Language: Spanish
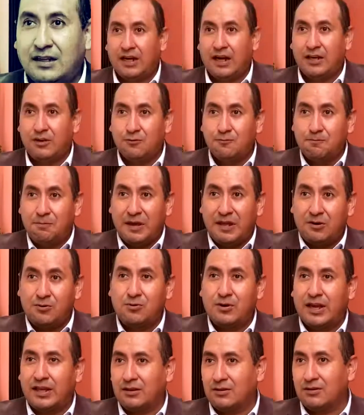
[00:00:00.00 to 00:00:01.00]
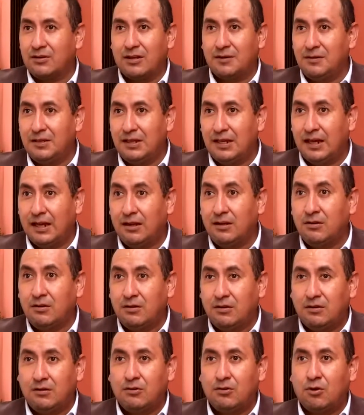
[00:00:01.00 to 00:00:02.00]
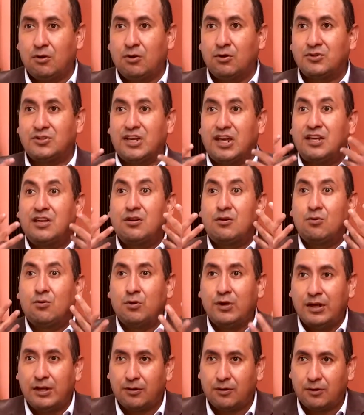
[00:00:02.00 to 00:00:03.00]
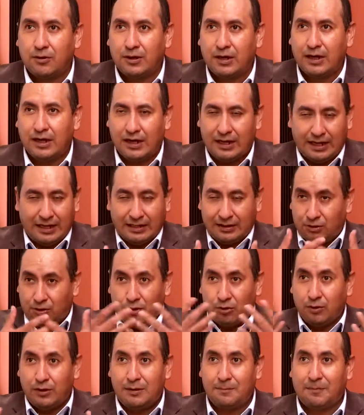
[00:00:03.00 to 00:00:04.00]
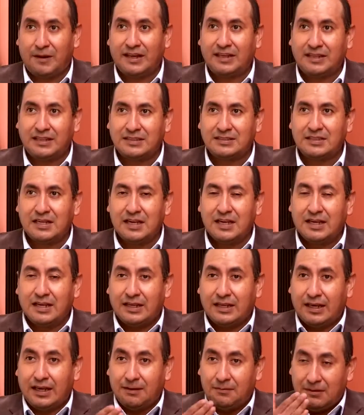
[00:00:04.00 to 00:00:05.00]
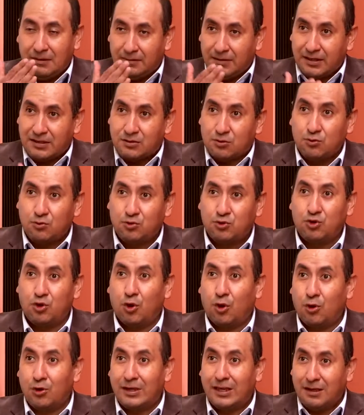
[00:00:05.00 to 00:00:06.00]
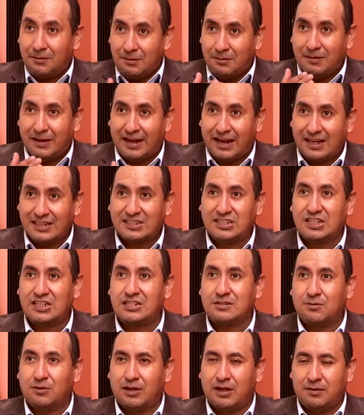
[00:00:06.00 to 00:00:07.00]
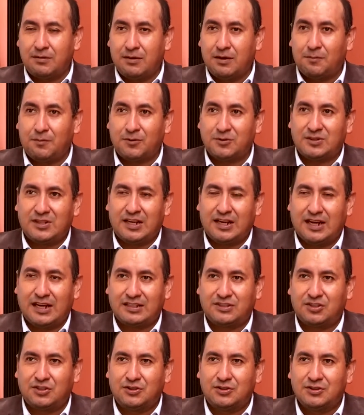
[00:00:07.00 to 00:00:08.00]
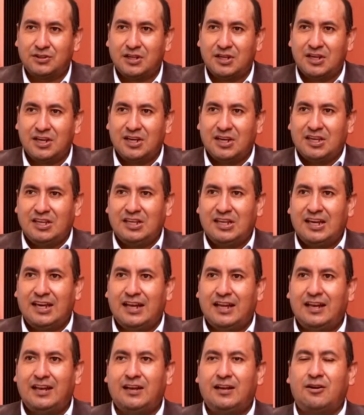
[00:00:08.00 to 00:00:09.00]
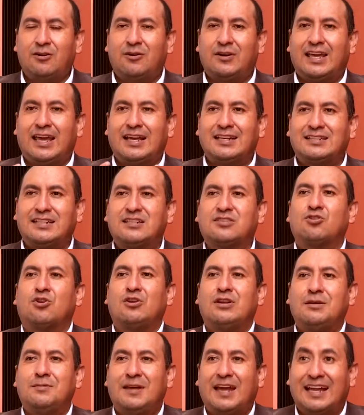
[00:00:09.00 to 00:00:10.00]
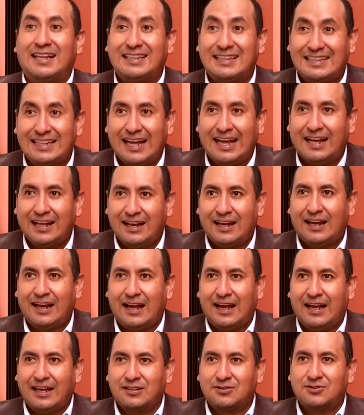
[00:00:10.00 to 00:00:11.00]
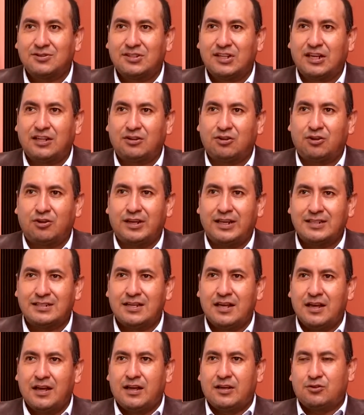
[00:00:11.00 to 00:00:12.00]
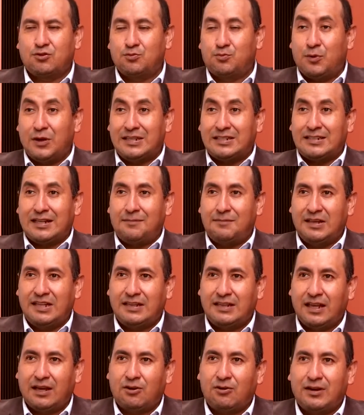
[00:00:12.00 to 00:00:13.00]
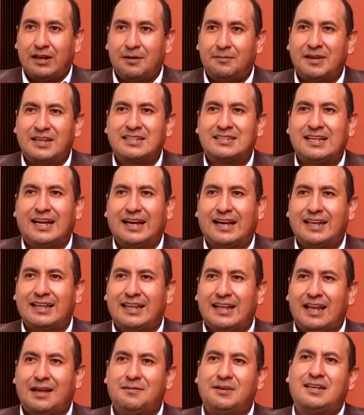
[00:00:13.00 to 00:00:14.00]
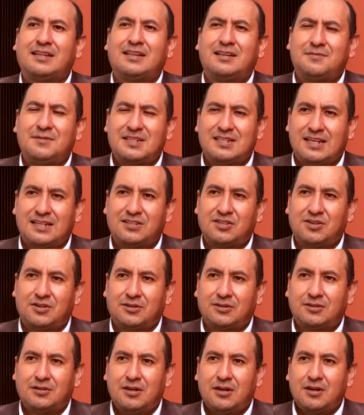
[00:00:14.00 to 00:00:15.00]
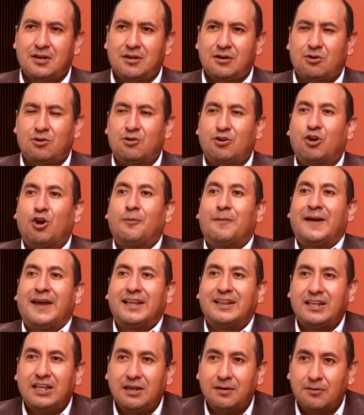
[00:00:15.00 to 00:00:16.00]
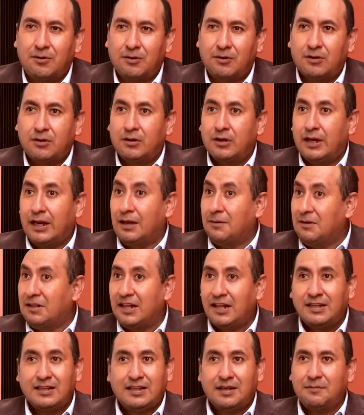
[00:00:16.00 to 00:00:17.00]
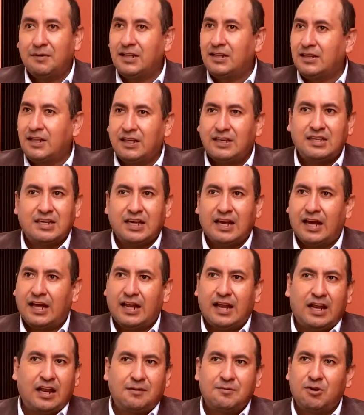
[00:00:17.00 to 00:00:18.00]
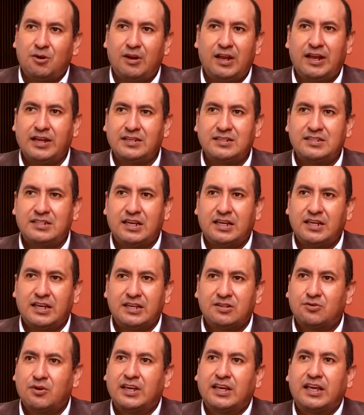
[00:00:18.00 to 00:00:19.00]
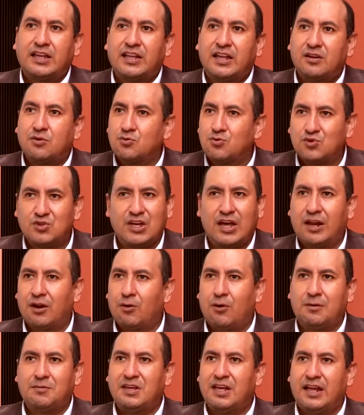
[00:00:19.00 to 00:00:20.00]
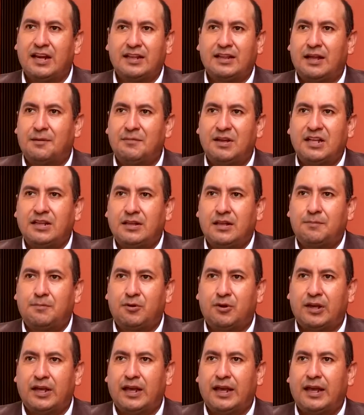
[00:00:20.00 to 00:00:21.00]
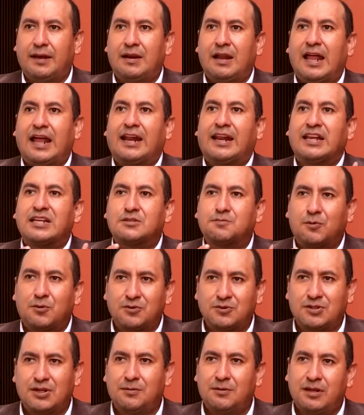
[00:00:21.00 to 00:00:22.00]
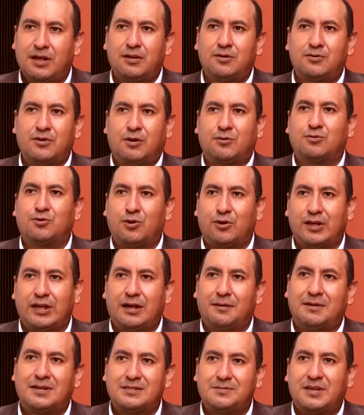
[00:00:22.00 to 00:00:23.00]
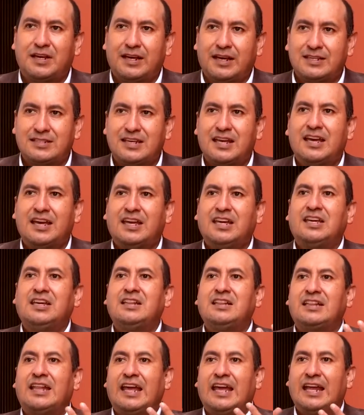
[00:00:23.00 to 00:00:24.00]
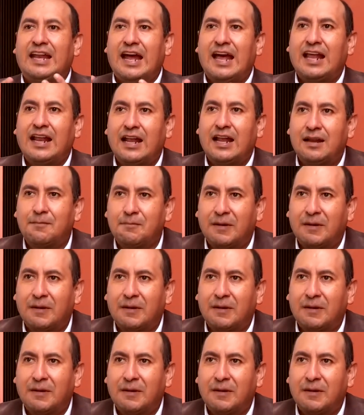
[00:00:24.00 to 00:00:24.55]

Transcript: Hay un Perú que todavía no se ha incluido a, todo el país, que vive exclusión, que vive racismo, que vive postergación, y él lo que hace es soliviantar a esos sectores supuestamente con el mensaje de la victimización. ¿Con qué objetivo? evidentemente llegar a la violencia y eso hay que denunciarlo abiertamente porque la responsabilidad de una autoridad más bien es integrar al